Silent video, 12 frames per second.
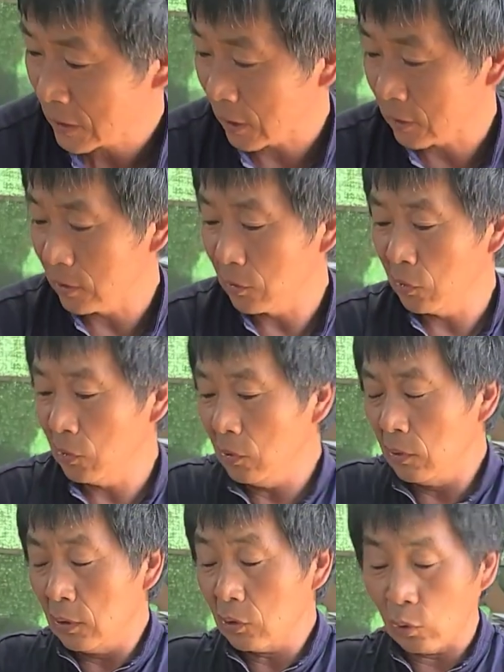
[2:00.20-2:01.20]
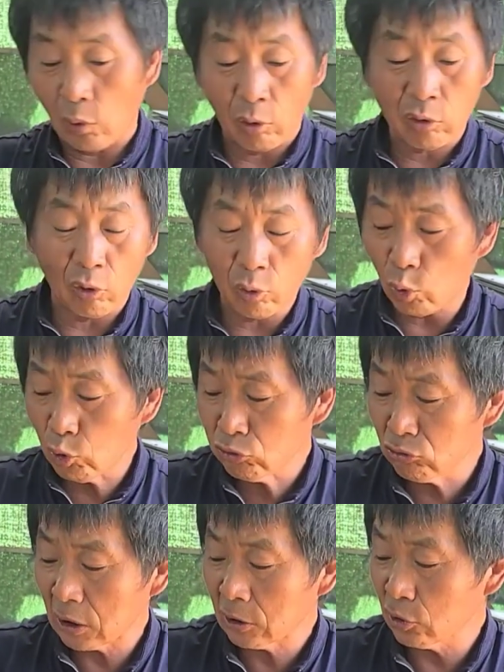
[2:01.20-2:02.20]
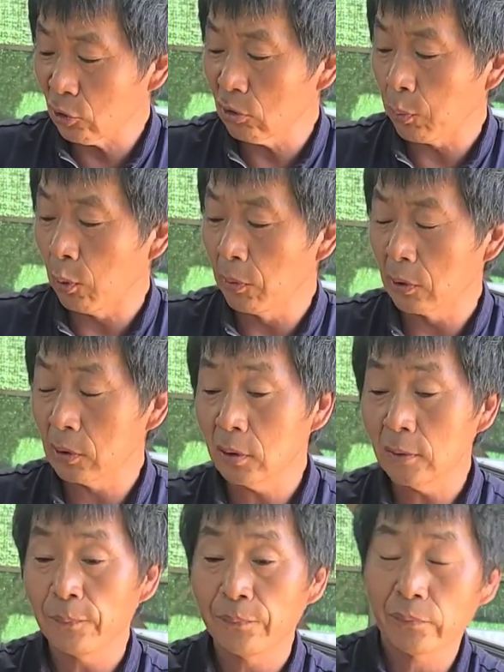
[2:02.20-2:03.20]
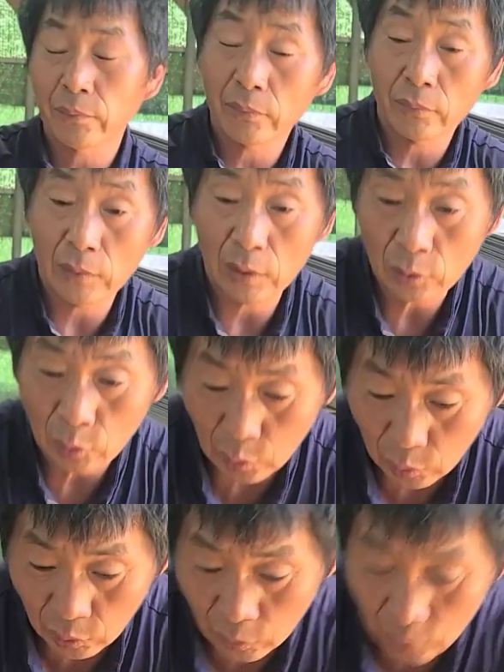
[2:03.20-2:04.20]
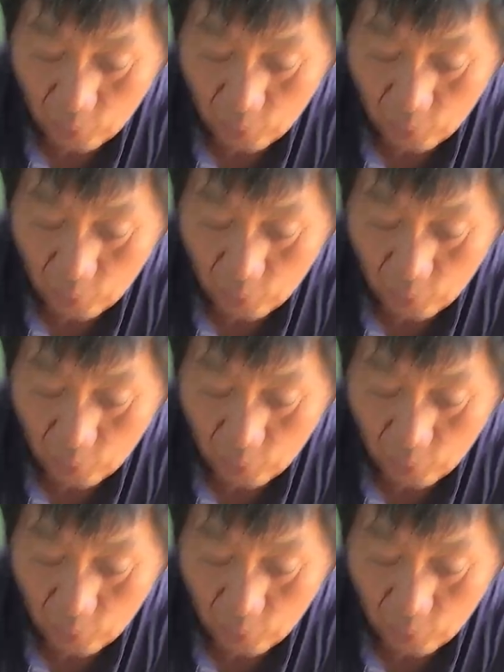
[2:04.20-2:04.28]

자 그리고 또 어떤 고추 같은 경우 보면은 요런